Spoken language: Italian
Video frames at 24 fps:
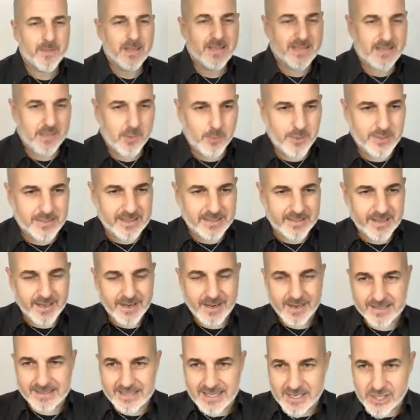seguita da
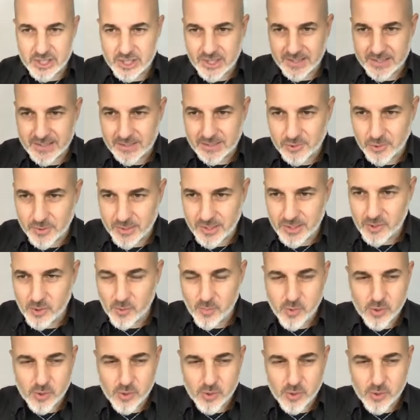Natascia da Torino.